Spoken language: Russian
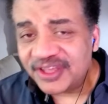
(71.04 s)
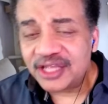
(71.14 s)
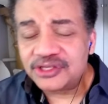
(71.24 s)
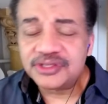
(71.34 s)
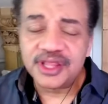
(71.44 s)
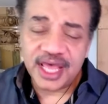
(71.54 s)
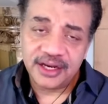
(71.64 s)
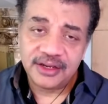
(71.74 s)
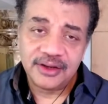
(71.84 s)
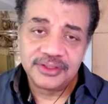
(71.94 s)
Чак, у меня
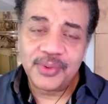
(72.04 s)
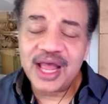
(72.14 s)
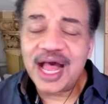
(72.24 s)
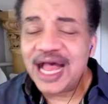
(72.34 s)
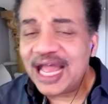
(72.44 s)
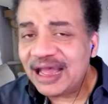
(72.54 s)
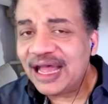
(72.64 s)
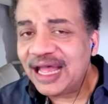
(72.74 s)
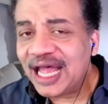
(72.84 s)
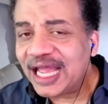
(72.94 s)
есть на это ответ.
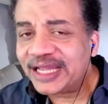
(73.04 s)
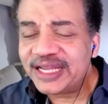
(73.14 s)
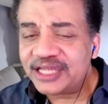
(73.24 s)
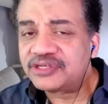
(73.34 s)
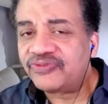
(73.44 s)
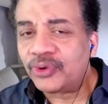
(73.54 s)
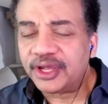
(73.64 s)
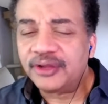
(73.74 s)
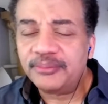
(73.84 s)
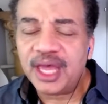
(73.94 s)
Я могу
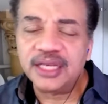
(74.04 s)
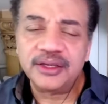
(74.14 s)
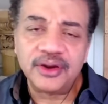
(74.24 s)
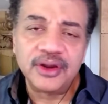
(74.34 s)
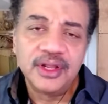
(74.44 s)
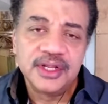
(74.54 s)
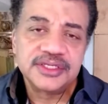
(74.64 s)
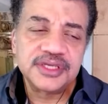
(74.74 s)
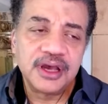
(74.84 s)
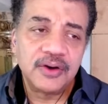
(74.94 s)
ответить за него.
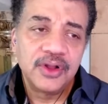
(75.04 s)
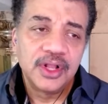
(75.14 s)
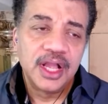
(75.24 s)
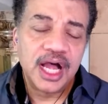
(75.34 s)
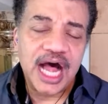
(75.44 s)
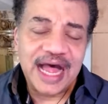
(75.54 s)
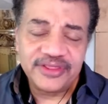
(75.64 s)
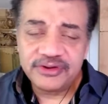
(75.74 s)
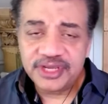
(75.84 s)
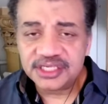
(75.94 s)

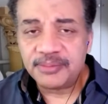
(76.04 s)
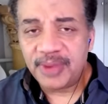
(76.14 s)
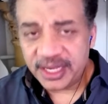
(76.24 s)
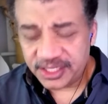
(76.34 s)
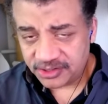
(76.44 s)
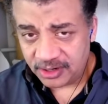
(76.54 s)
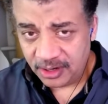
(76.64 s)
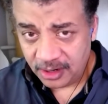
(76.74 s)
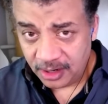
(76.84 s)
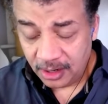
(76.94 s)
Либо он
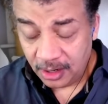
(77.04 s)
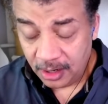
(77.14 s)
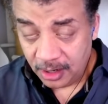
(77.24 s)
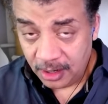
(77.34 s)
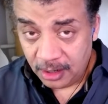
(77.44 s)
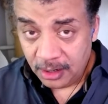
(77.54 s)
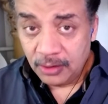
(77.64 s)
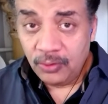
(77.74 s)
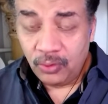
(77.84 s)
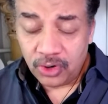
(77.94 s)
скряга,
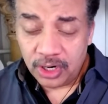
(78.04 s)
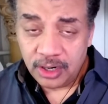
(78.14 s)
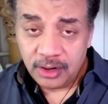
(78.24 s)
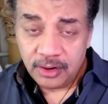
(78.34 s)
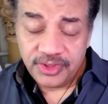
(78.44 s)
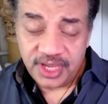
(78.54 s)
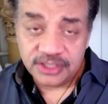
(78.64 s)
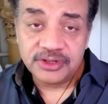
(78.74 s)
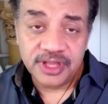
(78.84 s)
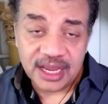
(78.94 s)

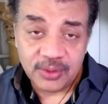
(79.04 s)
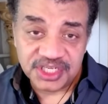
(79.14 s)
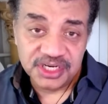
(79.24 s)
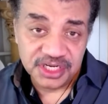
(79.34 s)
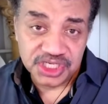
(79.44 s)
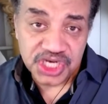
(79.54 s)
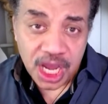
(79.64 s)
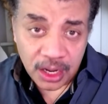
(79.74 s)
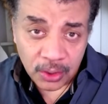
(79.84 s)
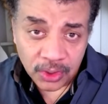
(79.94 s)
либо ответ нет.